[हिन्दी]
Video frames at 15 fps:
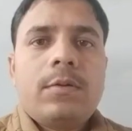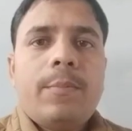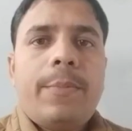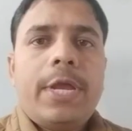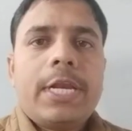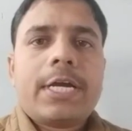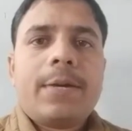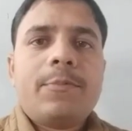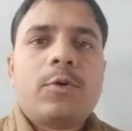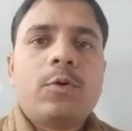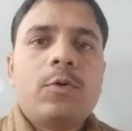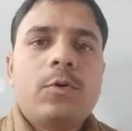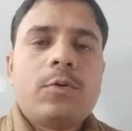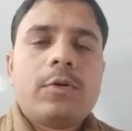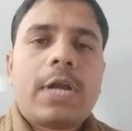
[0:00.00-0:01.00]
वेलकम टू
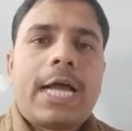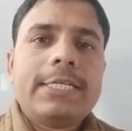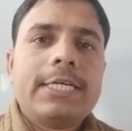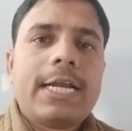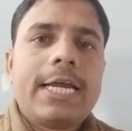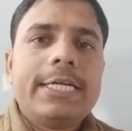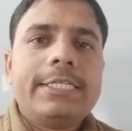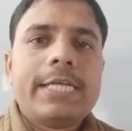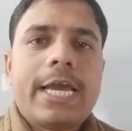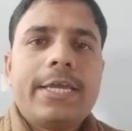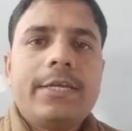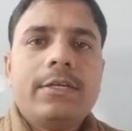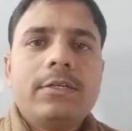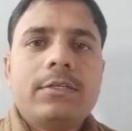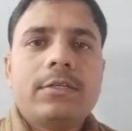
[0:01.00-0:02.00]
राजन
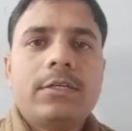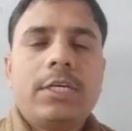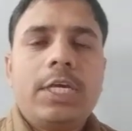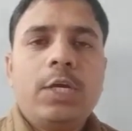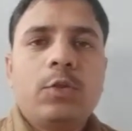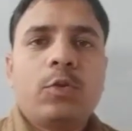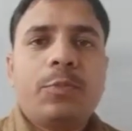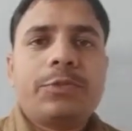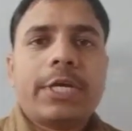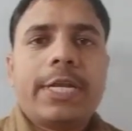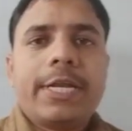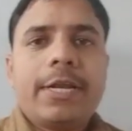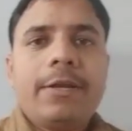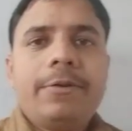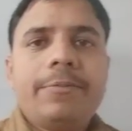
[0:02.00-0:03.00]
आईटीआई यूट्यूब
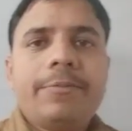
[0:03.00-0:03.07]
चैनल